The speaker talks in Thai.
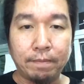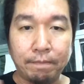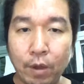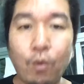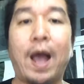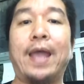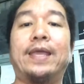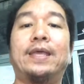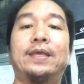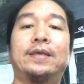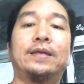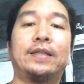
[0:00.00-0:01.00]
ไม่ไหว
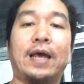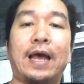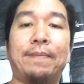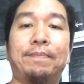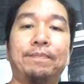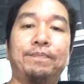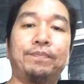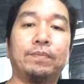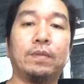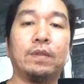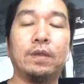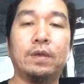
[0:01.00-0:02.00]
นะครับ
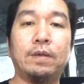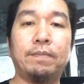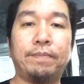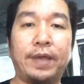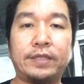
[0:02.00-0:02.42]
เพ